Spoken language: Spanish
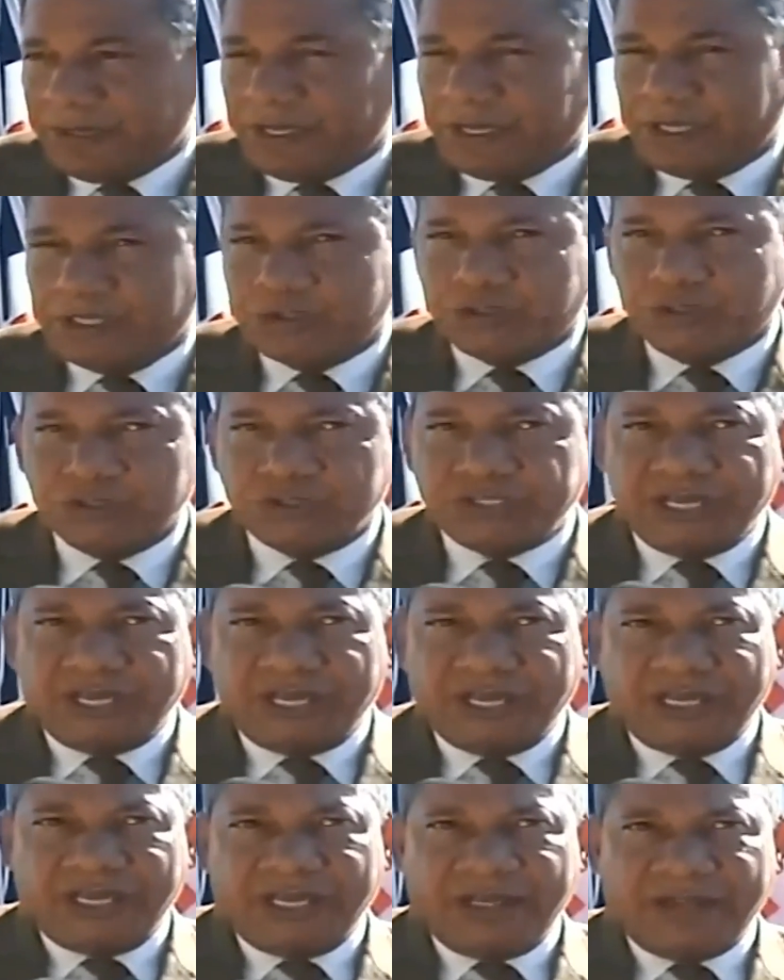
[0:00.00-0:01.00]

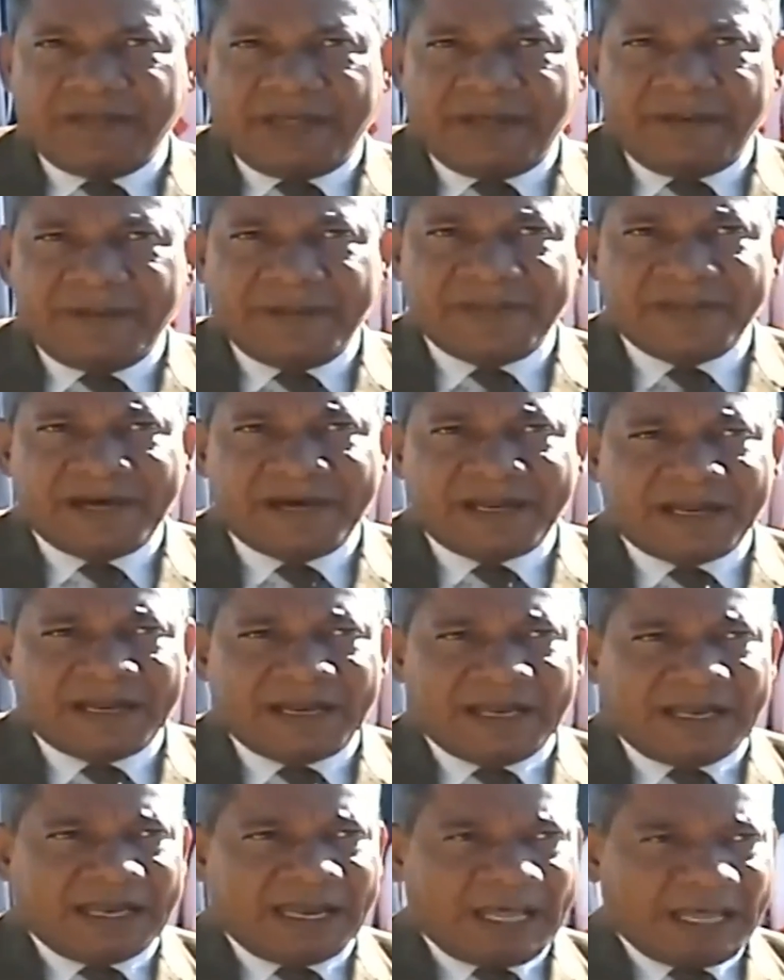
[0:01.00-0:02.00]
Entonces eh, debe estar
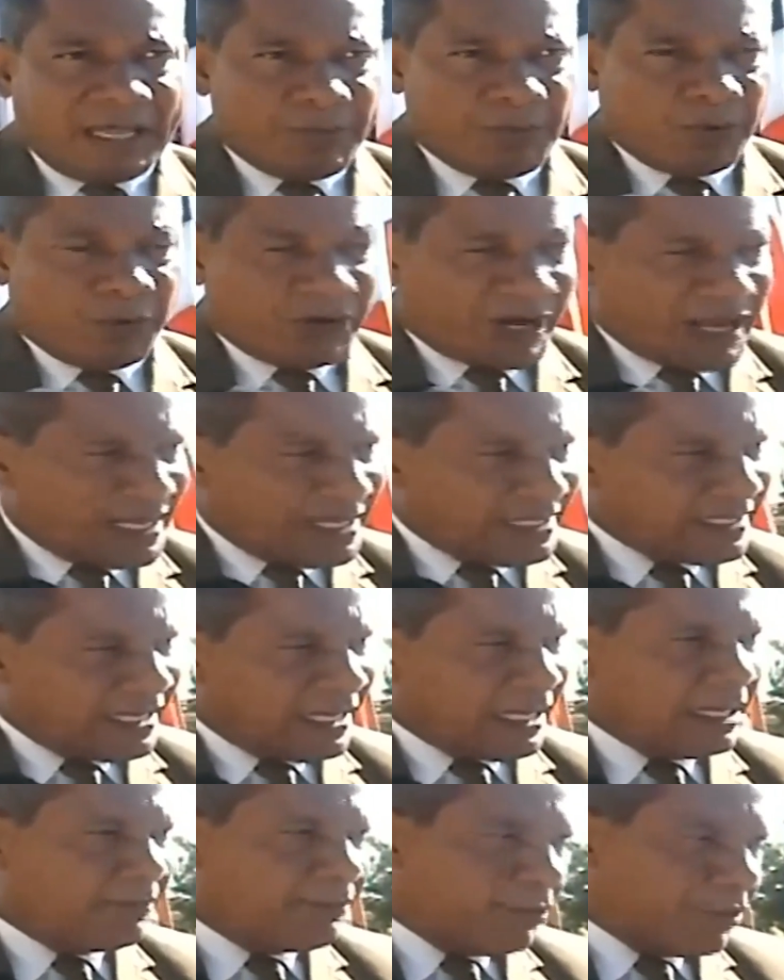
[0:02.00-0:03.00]
la democracia
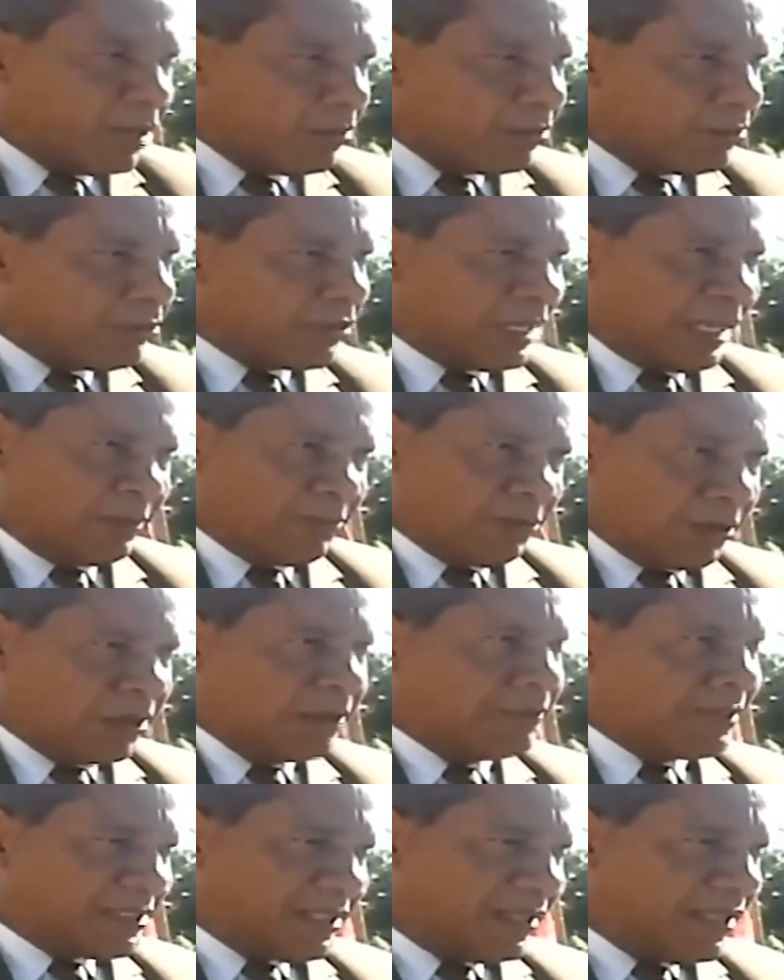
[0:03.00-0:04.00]
en el pueblo porque al pueblo
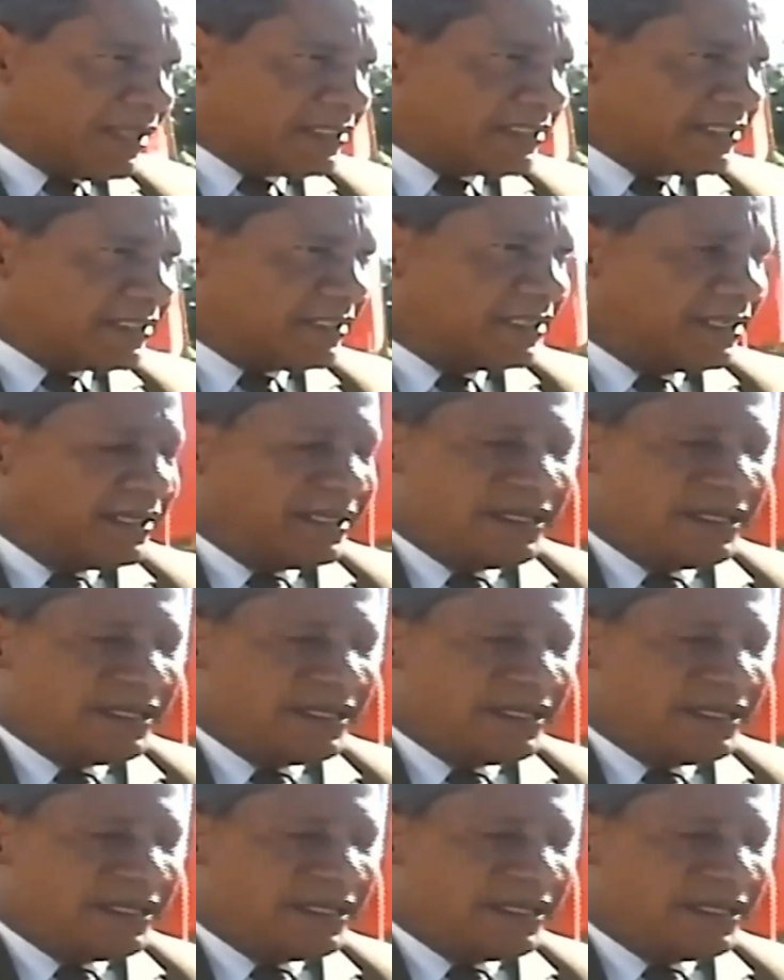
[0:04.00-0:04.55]
le pertenece.